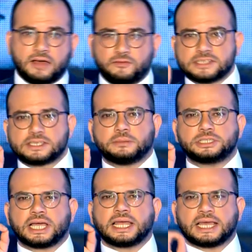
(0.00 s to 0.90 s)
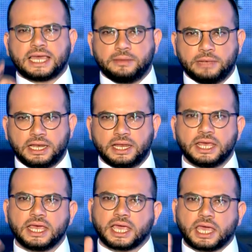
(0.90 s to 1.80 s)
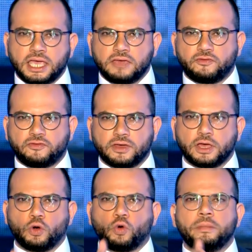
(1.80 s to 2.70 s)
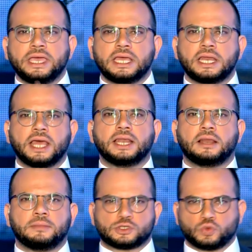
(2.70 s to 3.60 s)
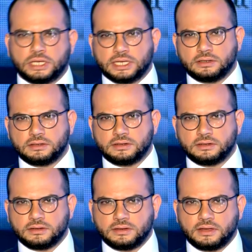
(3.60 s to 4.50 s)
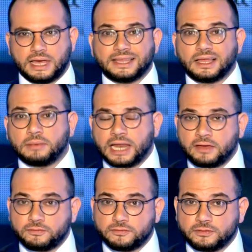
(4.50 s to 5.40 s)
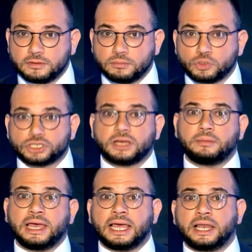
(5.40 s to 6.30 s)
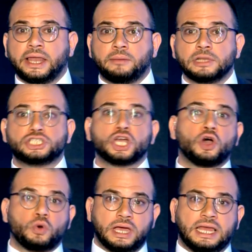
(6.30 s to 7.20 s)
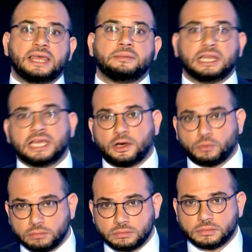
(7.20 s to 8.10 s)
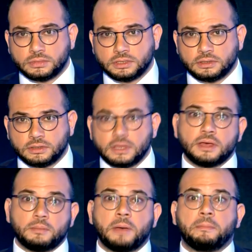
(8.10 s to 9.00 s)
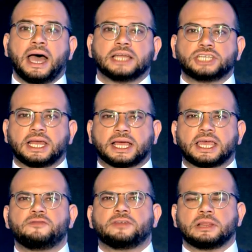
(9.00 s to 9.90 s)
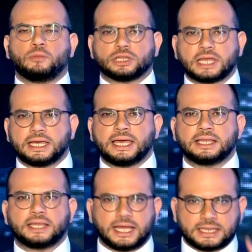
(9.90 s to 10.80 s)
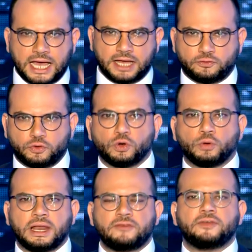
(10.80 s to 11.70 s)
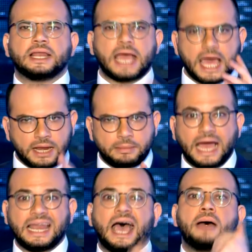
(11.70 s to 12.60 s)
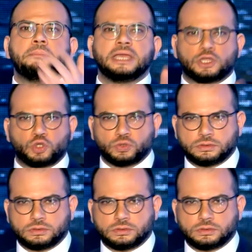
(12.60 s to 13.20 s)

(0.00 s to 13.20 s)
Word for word: نفسر بشكل كامل كيف ومين هن المسؤولين هذا الملف مش كرمال نعمل شو إعلامي اليوم من بعد شرح كافة المعطيات رح تعرفوا أنه ملف الكهرباء على أهميته